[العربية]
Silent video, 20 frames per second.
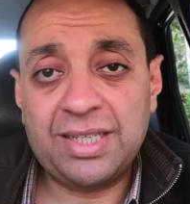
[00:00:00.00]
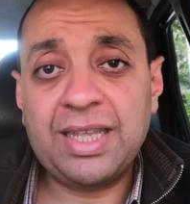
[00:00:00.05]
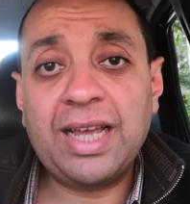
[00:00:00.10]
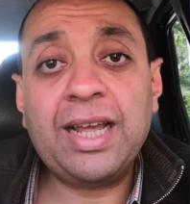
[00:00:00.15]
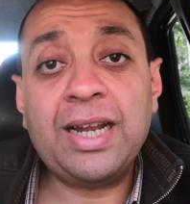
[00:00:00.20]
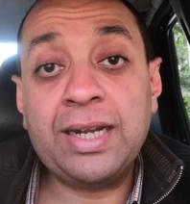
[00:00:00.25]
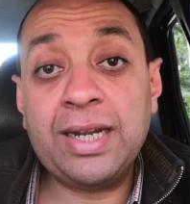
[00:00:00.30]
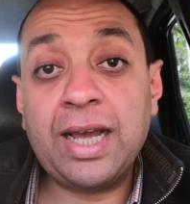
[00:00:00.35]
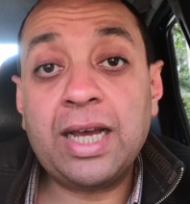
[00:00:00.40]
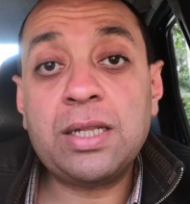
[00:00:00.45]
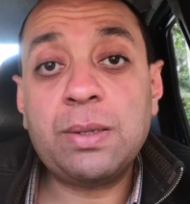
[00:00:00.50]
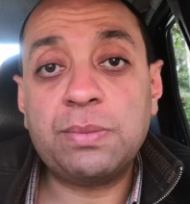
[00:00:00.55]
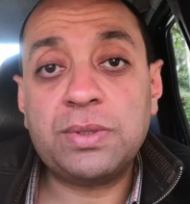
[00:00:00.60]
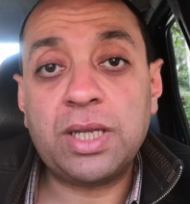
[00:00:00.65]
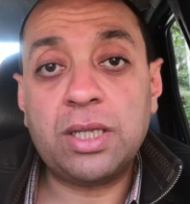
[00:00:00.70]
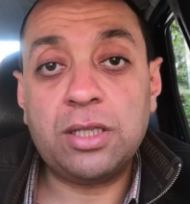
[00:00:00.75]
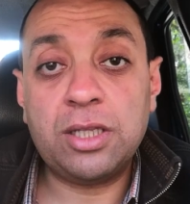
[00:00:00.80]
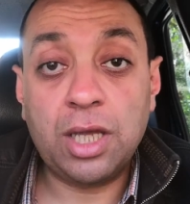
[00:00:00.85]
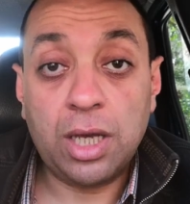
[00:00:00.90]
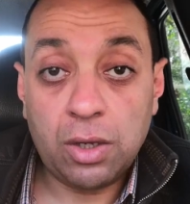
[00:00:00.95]
ده اللي انا
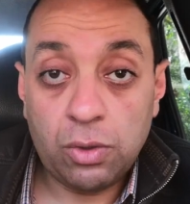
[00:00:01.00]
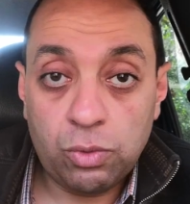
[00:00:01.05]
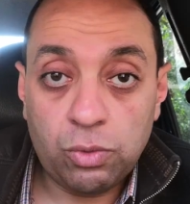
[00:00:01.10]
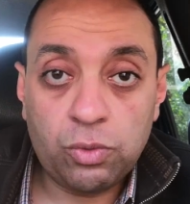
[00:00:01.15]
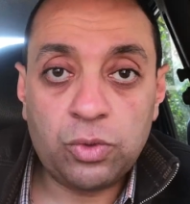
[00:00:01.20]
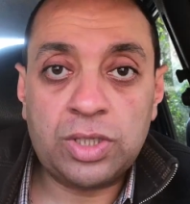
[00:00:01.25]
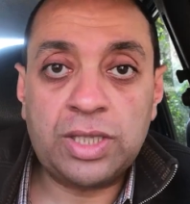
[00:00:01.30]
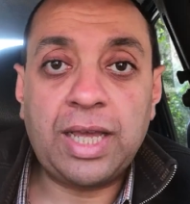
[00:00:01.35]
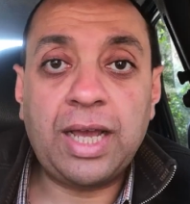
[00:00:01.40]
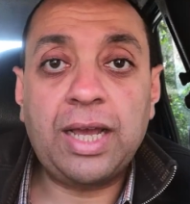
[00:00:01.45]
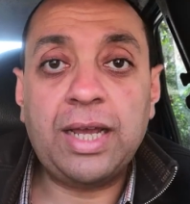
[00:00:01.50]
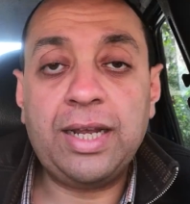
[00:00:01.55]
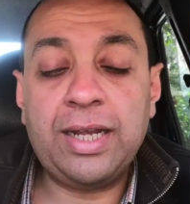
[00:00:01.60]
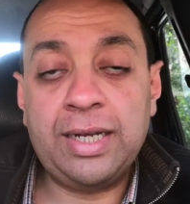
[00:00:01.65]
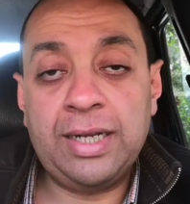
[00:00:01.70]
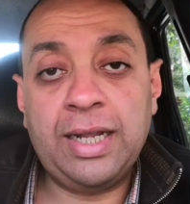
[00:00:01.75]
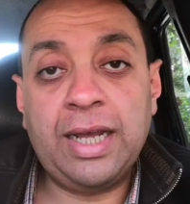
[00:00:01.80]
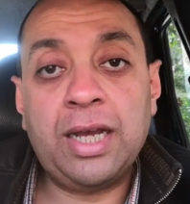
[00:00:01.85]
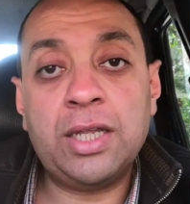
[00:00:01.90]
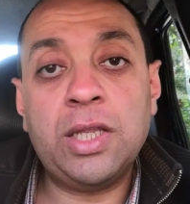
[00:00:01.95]
مصدقه وده
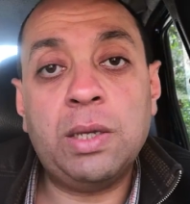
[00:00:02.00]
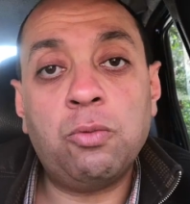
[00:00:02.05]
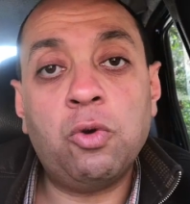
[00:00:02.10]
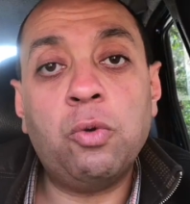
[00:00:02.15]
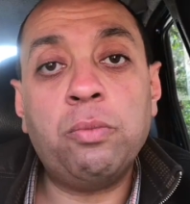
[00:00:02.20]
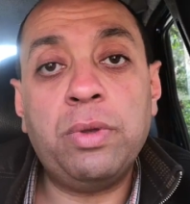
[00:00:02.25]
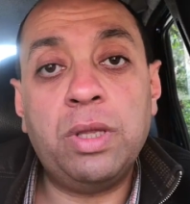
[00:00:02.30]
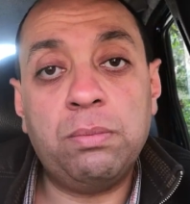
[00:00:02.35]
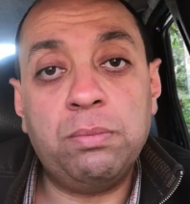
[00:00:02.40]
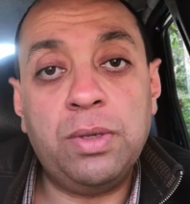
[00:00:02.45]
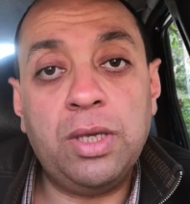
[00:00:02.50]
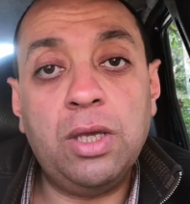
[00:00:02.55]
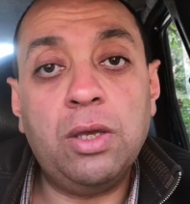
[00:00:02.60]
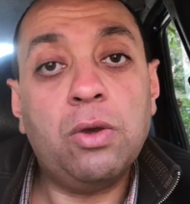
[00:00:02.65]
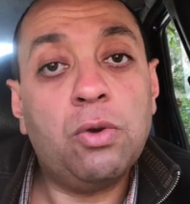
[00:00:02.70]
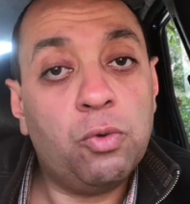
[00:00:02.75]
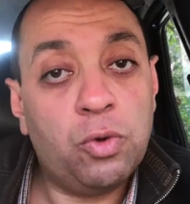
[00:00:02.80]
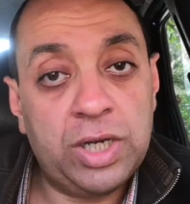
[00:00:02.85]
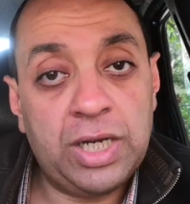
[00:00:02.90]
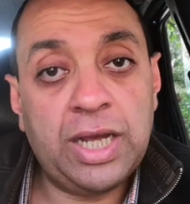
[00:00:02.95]
اللي انا مؤمن
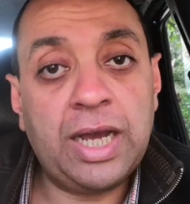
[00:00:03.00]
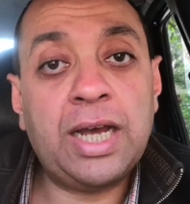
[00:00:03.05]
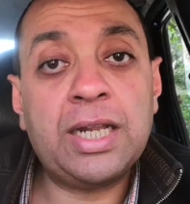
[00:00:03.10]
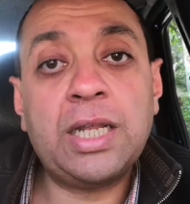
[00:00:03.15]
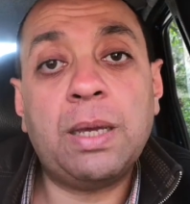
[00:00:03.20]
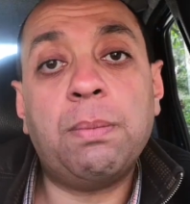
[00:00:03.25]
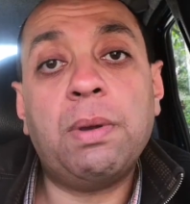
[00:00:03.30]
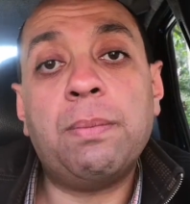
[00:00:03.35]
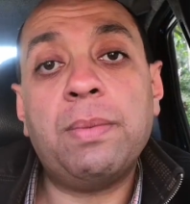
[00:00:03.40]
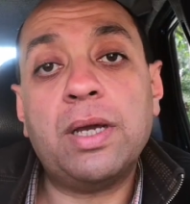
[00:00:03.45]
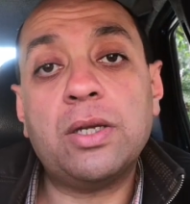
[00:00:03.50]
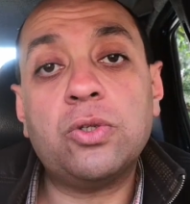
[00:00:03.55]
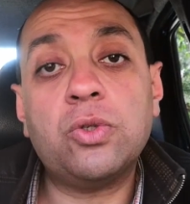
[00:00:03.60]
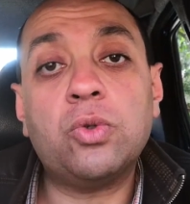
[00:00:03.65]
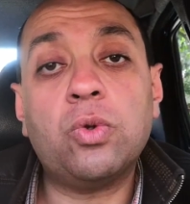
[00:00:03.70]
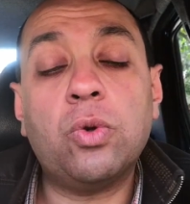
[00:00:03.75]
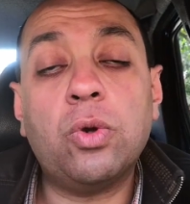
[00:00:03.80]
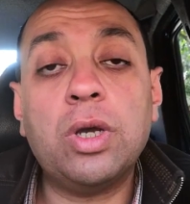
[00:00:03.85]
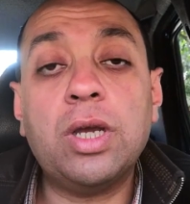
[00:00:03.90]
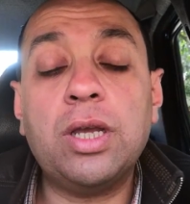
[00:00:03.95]
بيه واللي انا
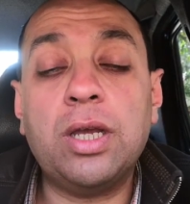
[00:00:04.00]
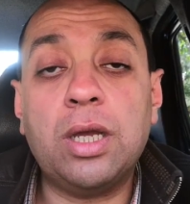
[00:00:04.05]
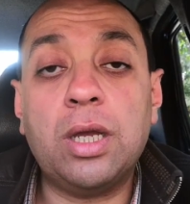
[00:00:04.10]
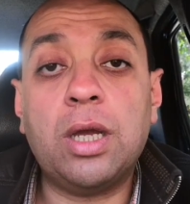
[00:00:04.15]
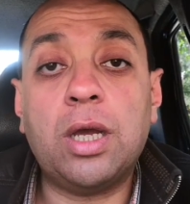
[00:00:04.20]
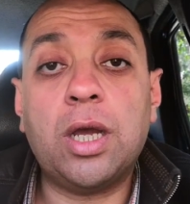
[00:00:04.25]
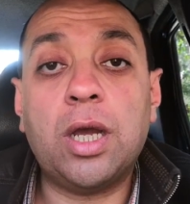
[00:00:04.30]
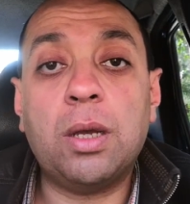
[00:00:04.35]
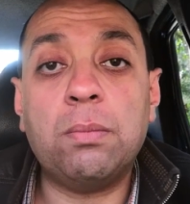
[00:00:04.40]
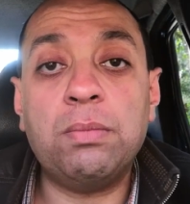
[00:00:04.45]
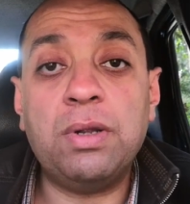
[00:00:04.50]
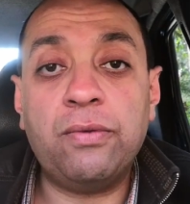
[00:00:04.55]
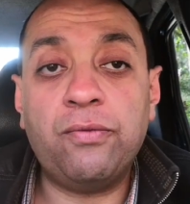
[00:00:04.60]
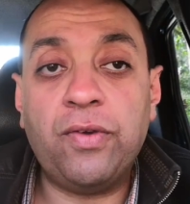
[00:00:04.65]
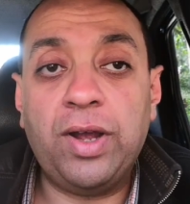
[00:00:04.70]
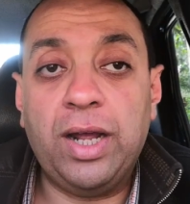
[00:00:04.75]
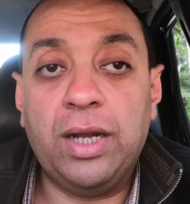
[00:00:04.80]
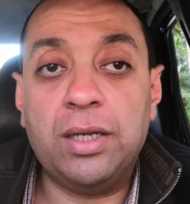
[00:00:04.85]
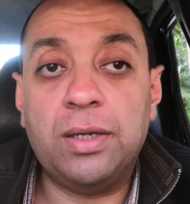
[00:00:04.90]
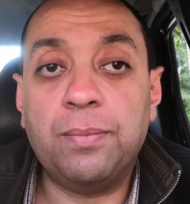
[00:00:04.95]
بمارسه آه،
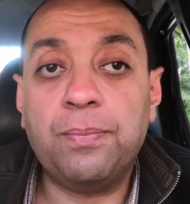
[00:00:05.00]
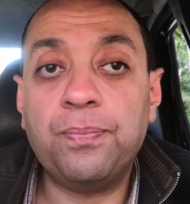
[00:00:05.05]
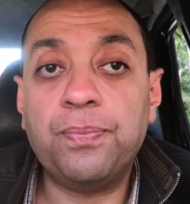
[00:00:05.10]
بالفعل